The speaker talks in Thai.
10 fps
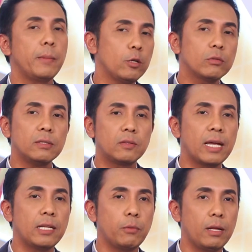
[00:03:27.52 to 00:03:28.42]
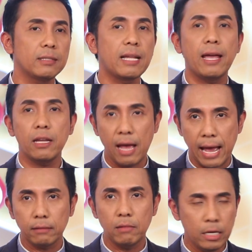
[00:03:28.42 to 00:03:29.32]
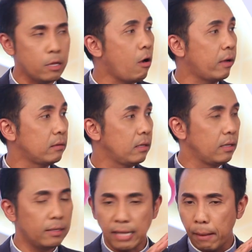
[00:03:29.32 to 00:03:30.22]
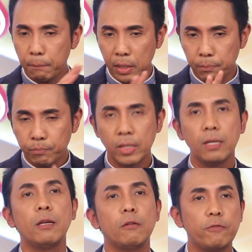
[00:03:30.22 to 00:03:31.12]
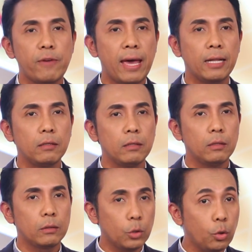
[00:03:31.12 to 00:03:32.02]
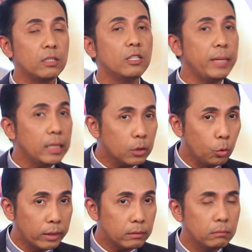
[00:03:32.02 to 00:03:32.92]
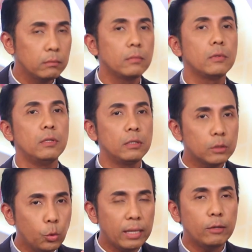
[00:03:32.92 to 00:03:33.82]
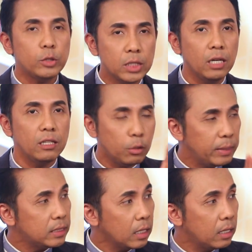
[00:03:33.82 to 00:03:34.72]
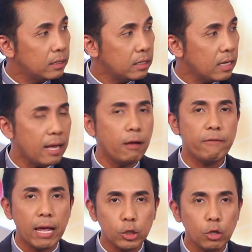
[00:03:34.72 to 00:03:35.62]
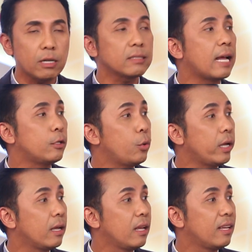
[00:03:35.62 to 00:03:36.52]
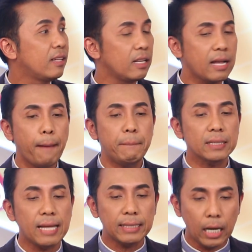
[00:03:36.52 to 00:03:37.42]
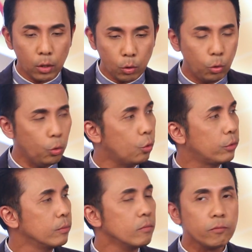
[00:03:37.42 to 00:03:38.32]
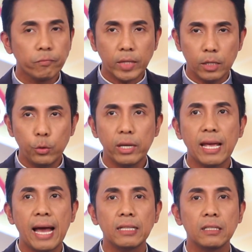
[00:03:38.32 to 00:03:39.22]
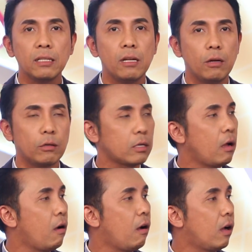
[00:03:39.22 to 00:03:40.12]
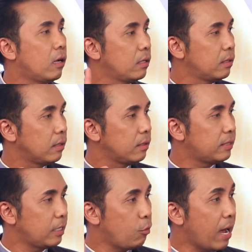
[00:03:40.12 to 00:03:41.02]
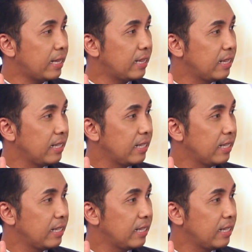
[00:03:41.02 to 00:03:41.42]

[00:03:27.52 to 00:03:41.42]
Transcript: ก็ไม่ต้องตื่นเต้นเพราะรักษาหายขาดแน่นอนรักษาปุ๊บแฟนตรวจหรือไม่ตรวจหรือตรวจแล้วเจอหรือไม่เจอเนี่ยนะฮะแฟนก็ต้องรักษาด้วยนะครับรักษาทั้งคู่ด้วยการรอ7 วัน